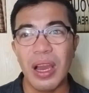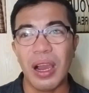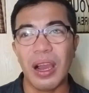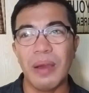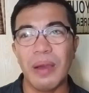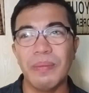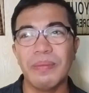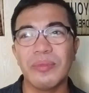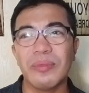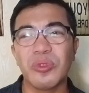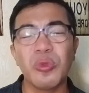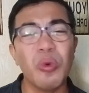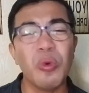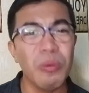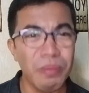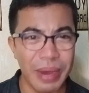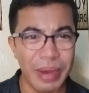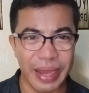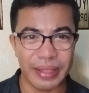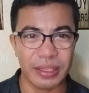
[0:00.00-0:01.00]
Um, too
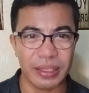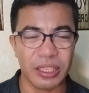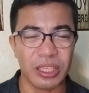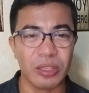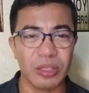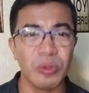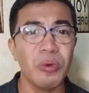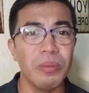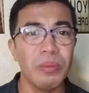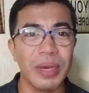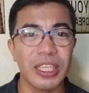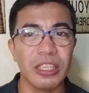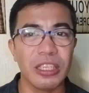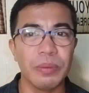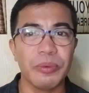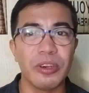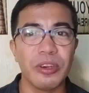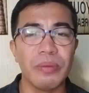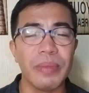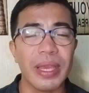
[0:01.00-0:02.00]
much. Too
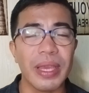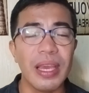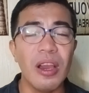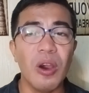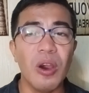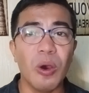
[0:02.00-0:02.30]
much for me.